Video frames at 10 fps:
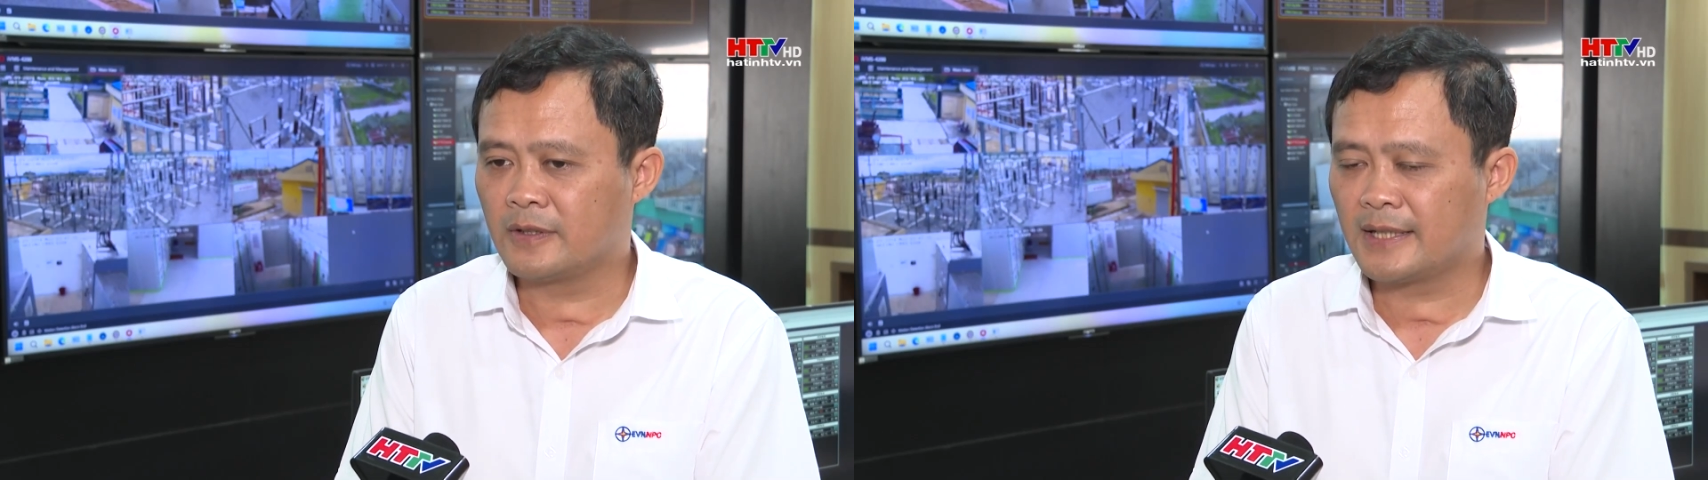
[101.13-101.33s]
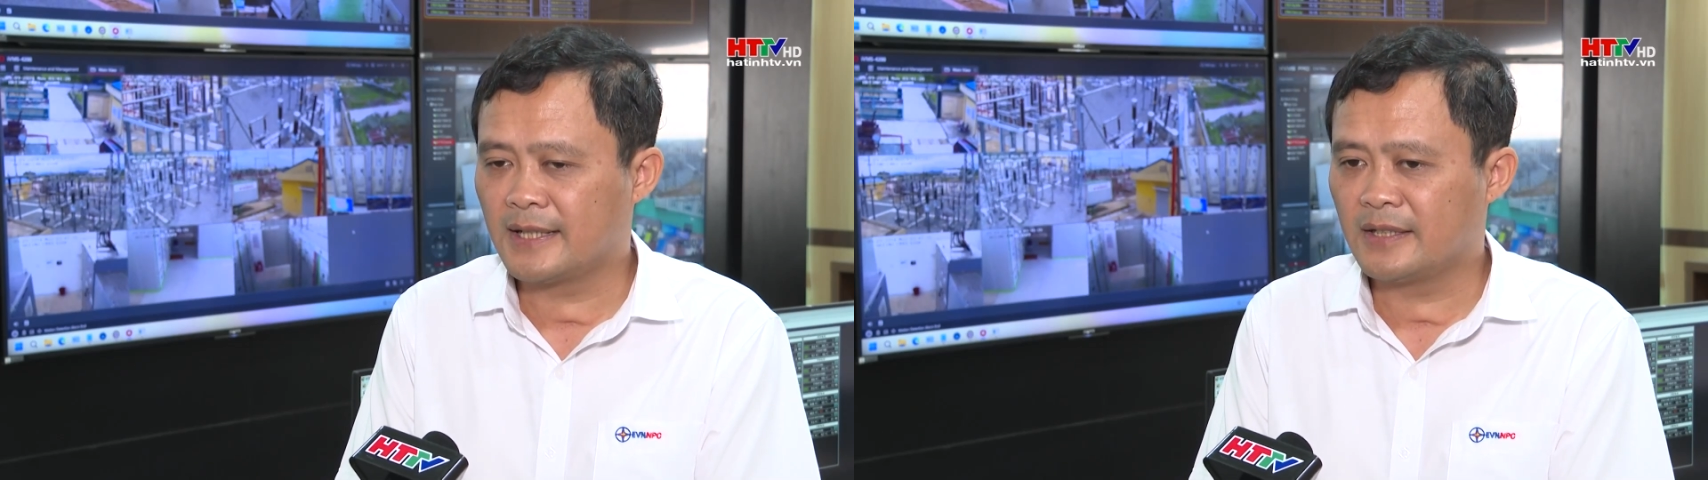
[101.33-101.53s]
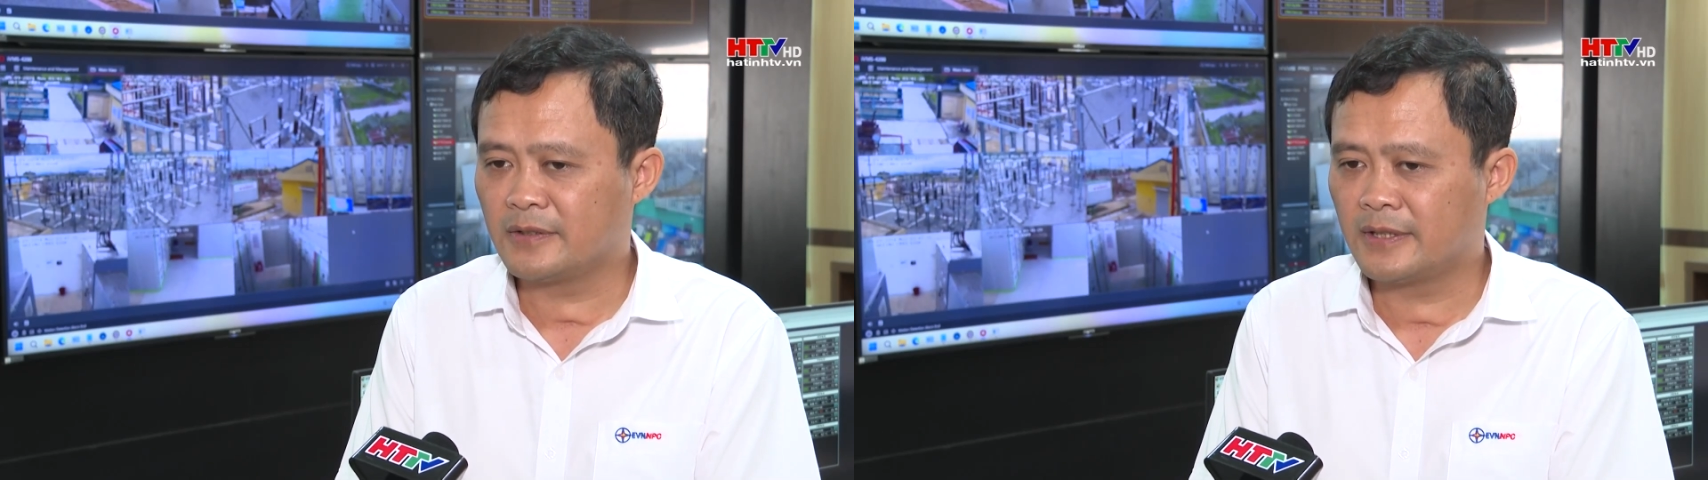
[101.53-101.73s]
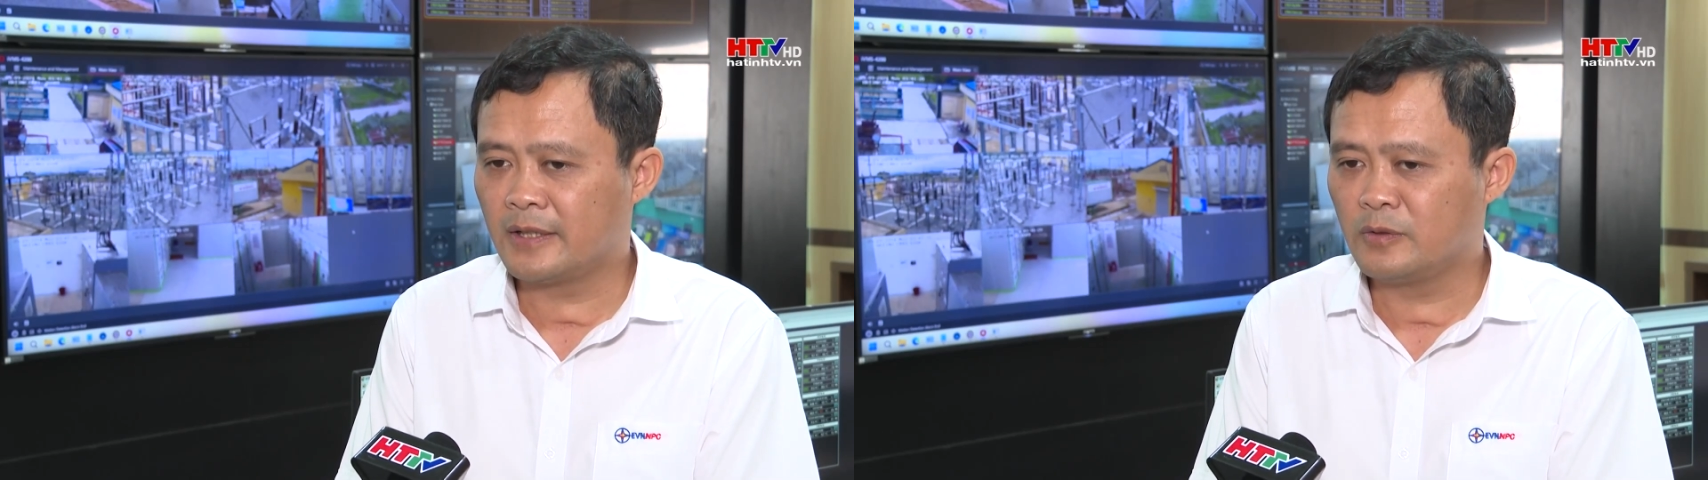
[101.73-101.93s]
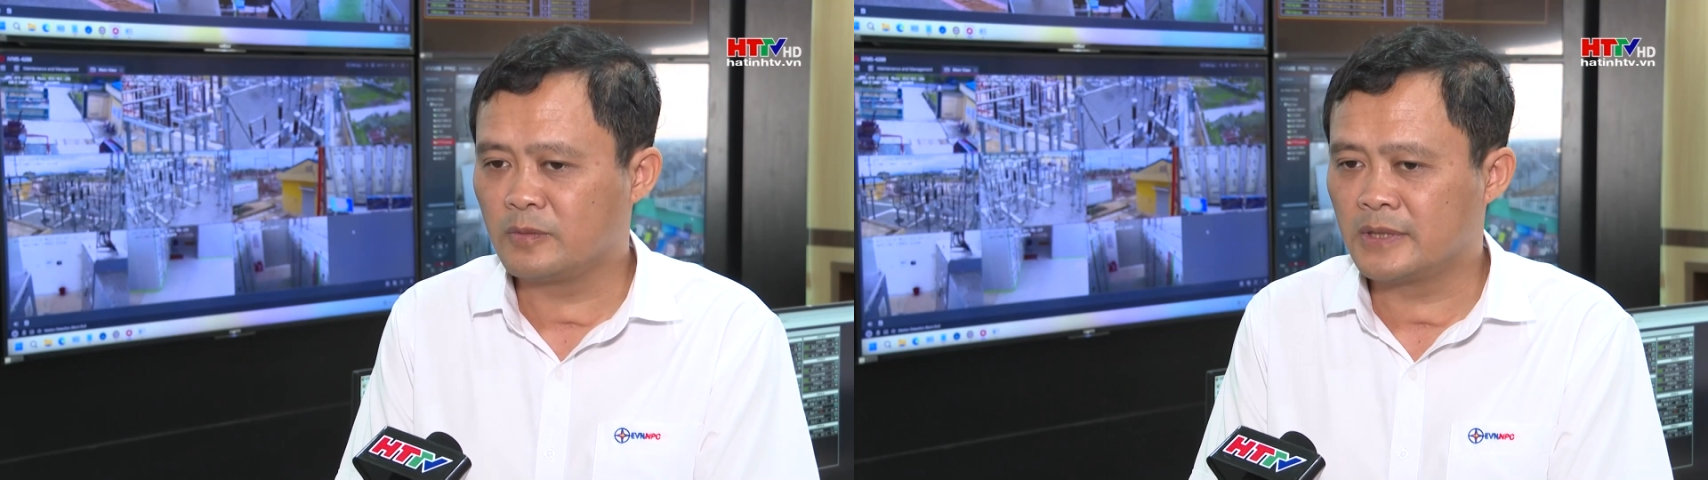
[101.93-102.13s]
khách hàng
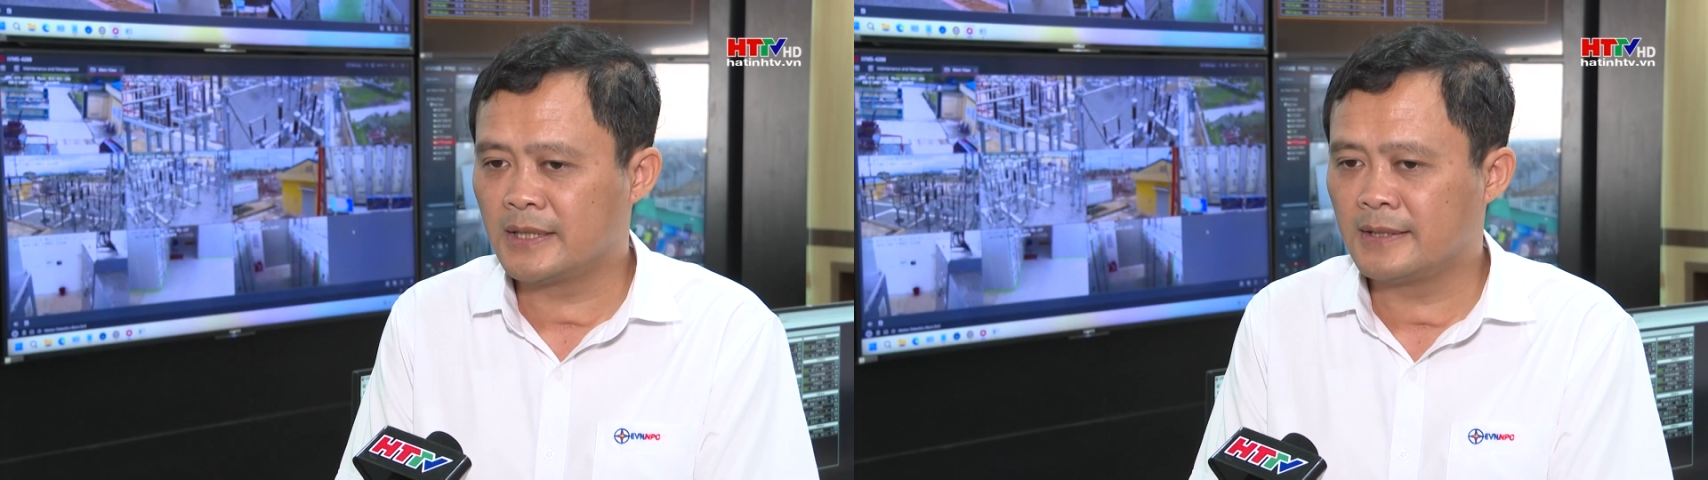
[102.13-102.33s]
theo đúng